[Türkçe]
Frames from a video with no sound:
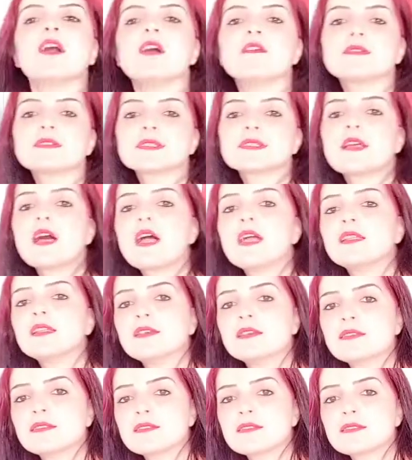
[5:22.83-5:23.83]
of
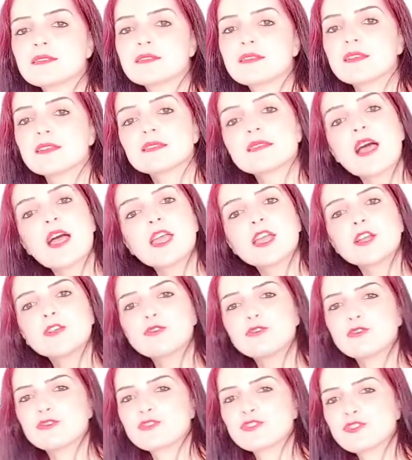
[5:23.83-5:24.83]
silence. Saygı
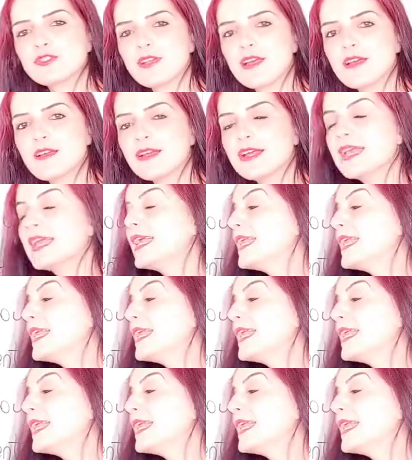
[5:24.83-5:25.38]
duruşuna.